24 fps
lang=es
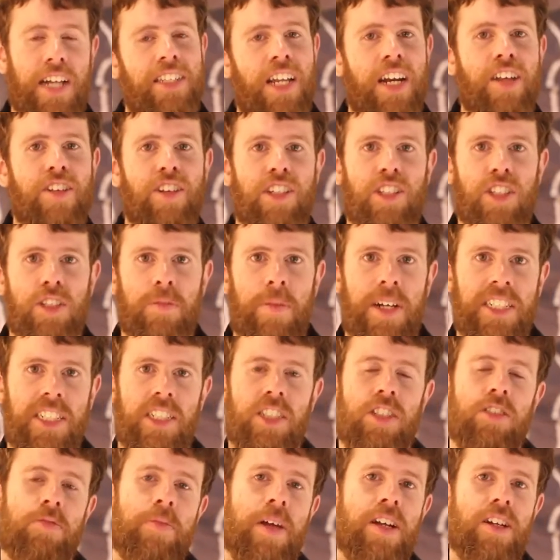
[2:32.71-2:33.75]
Han tenido sus más
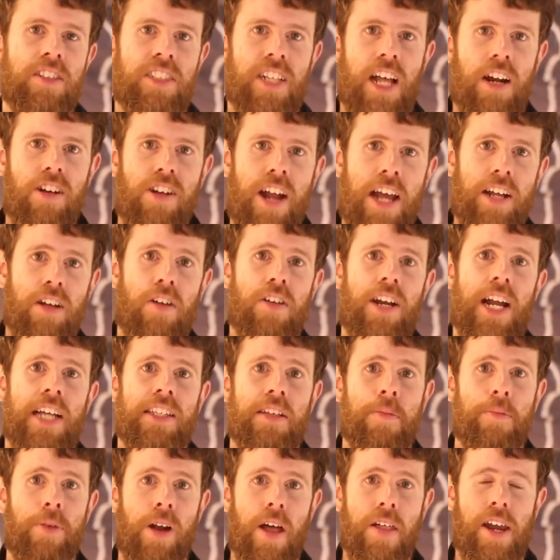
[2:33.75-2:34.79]
y sus menos a lo largo de la
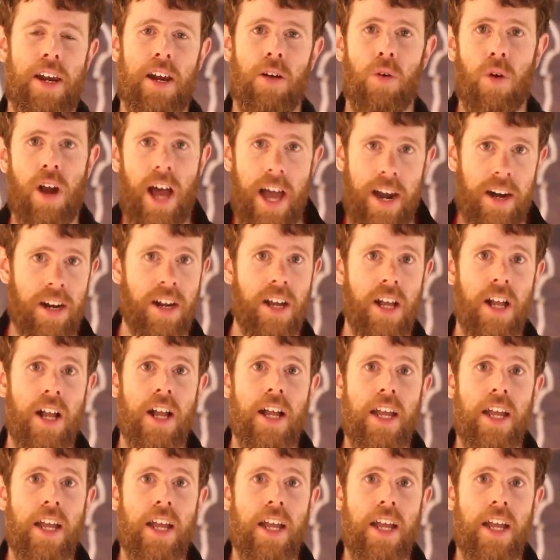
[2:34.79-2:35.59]
temporada regular.